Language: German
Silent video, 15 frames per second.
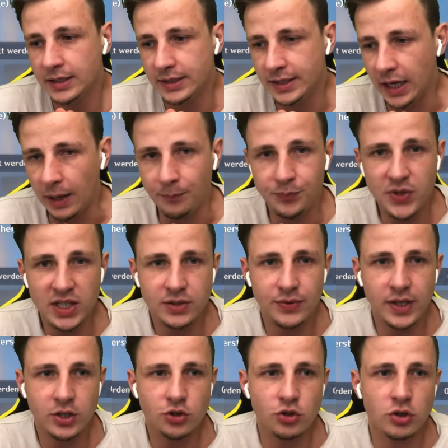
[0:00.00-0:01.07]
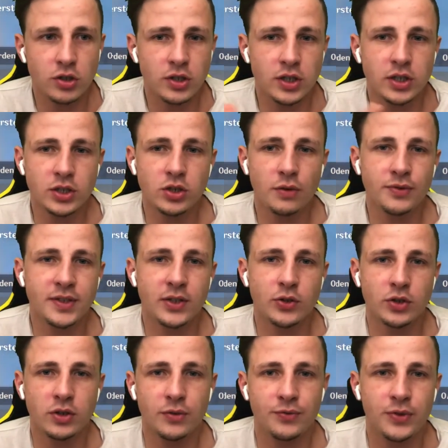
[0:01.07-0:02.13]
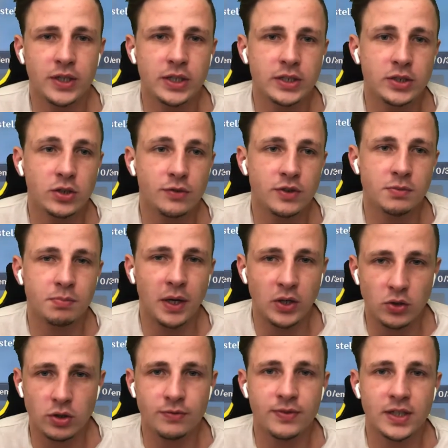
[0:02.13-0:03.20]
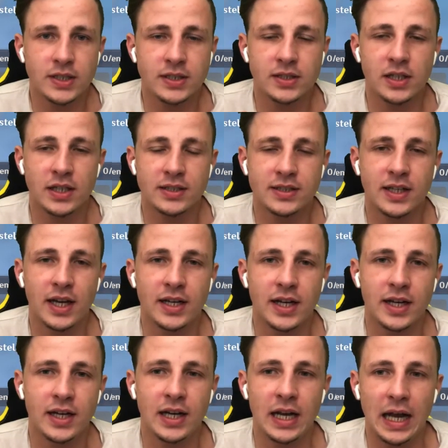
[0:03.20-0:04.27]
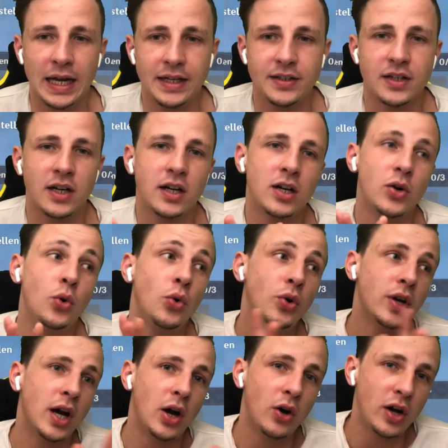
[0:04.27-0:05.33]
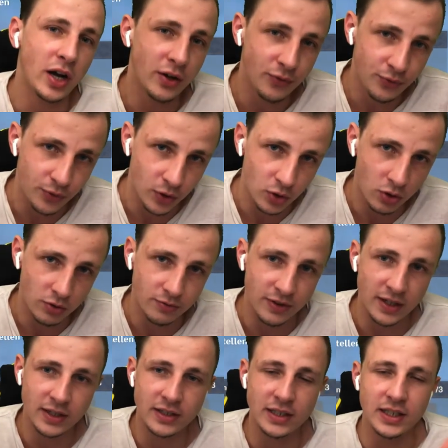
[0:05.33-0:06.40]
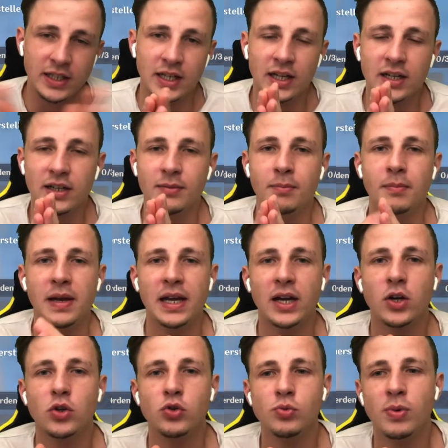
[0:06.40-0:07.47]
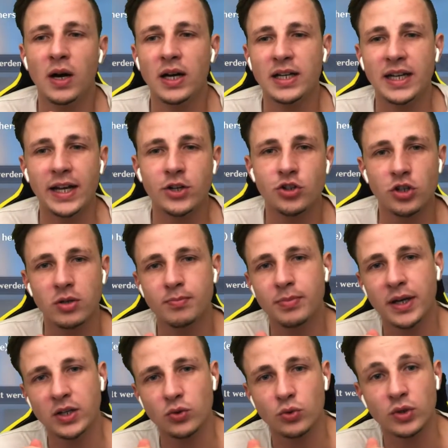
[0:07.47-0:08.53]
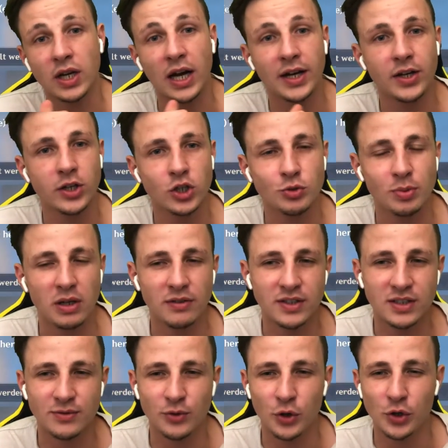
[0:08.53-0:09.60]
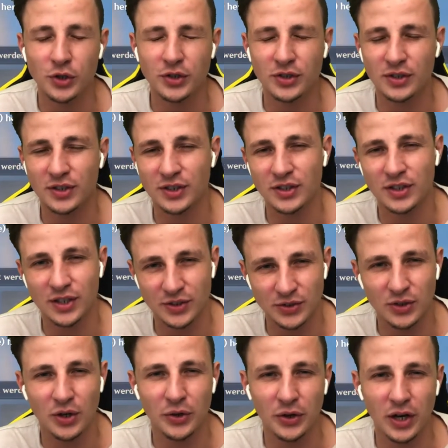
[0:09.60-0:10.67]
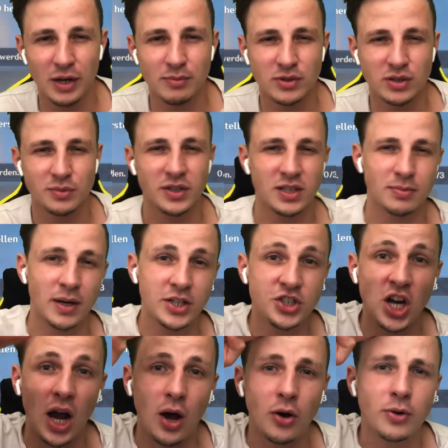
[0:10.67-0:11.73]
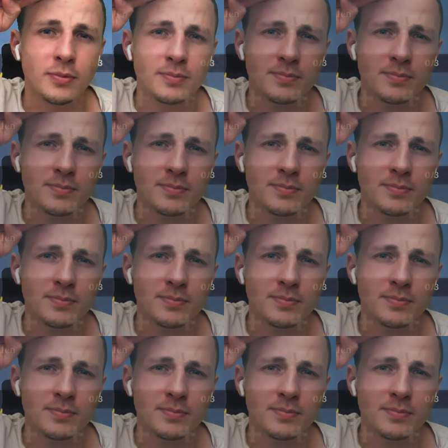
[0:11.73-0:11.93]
Ja, das wäre es schon. Ich hoffe, es hat euch gefallen. Ich hoffe, es bringt euch was. Lasst gerne ein Like da oder auch ein Follow, wenn ihr mehr über Genshin Impact oder andere Spiele wissen wollt. Äh, also haut rein, bis zum nächsten Mal. Ciao!